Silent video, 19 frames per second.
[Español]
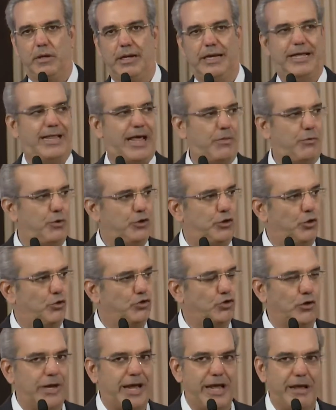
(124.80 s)
Le he dado
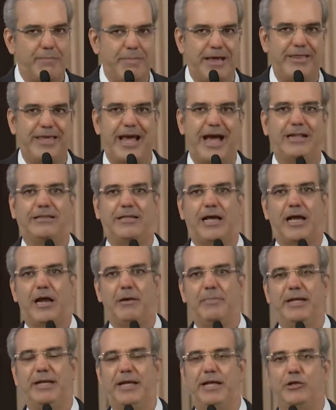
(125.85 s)
instrucciones inmediatas
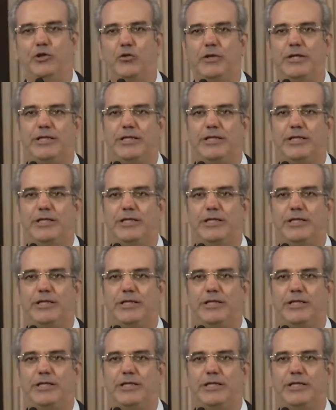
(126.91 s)
al ministro